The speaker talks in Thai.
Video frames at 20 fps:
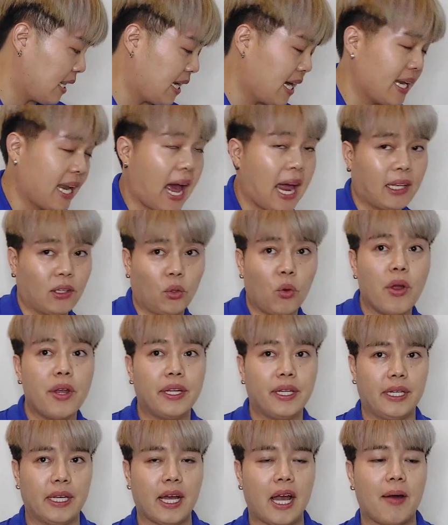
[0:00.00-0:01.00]
กระดาษตัวห
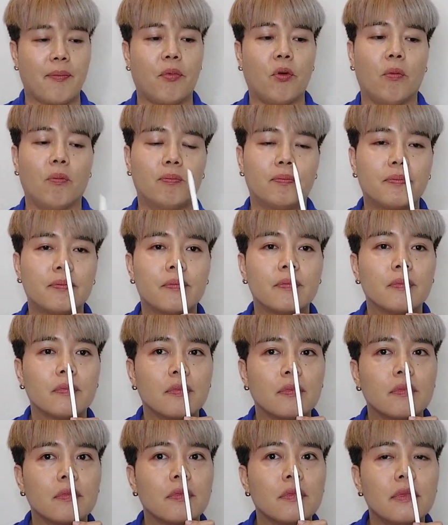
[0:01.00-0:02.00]
นึ่งนะครับผม
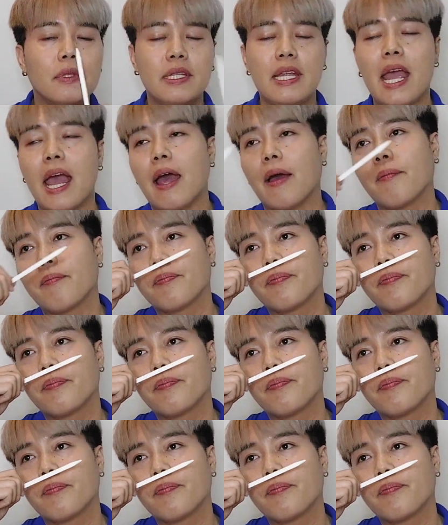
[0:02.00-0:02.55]
เนี่ย